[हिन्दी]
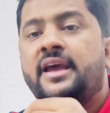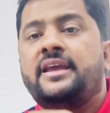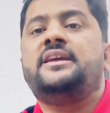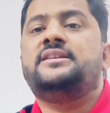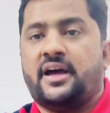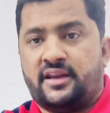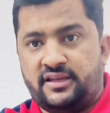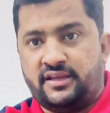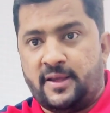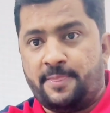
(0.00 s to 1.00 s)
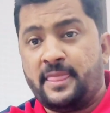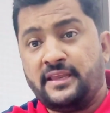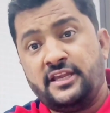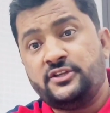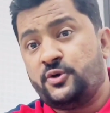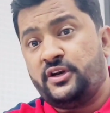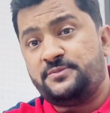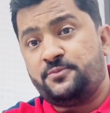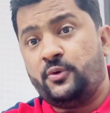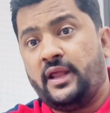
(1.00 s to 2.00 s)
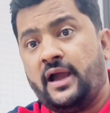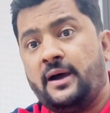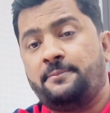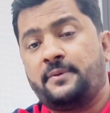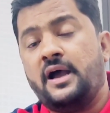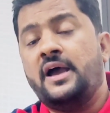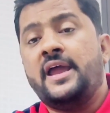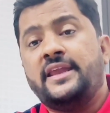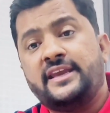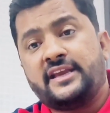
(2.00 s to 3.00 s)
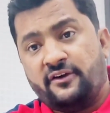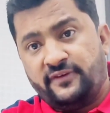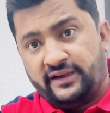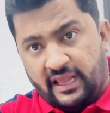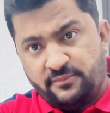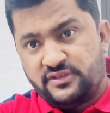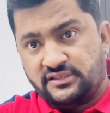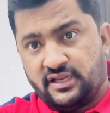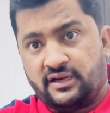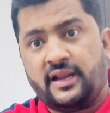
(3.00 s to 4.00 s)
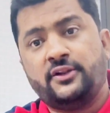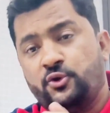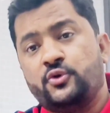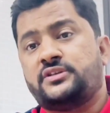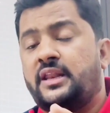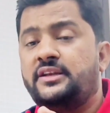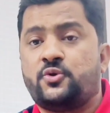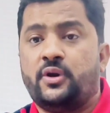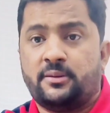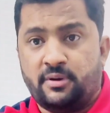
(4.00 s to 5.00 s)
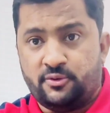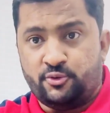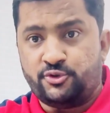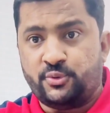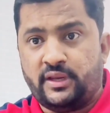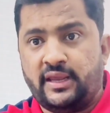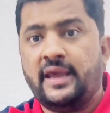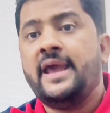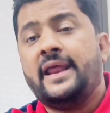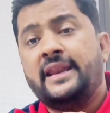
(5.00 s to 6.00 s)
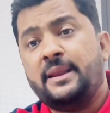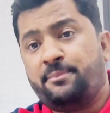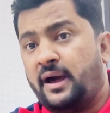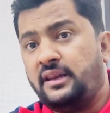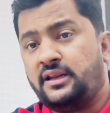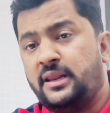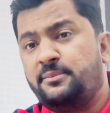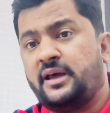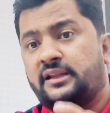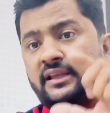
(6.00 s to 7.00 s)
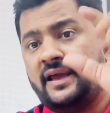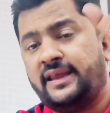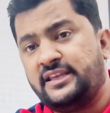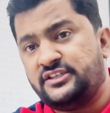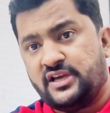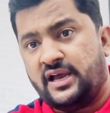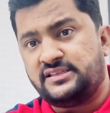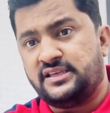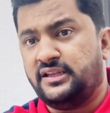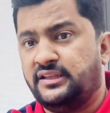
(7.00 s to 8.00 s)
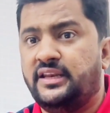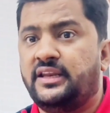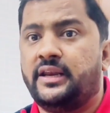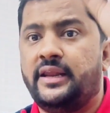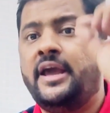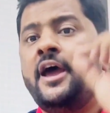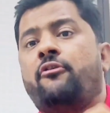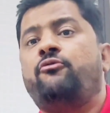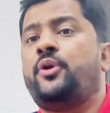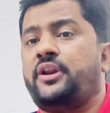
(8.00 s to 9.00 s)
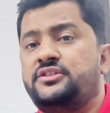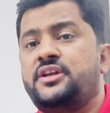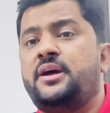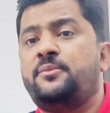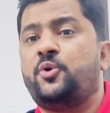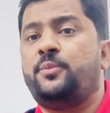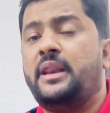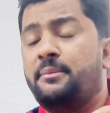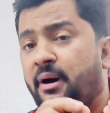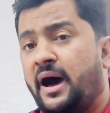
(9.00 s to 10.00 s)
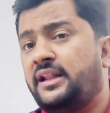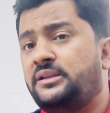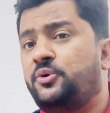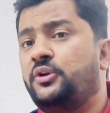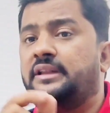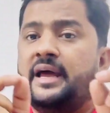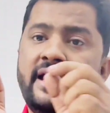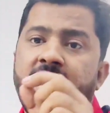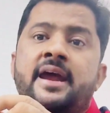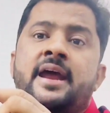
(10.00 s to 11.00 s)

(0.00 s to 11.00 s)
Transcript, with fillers: की जा रही है ये जो डिस्प्यूट है आपका ये काफी टाइम से चल रहा है दो साल इसको लगभग हो चुके हैं नेपाल क्लेम करता है कि जहां से नदी निकली वो रीजन हमको मिले भारत बोलता है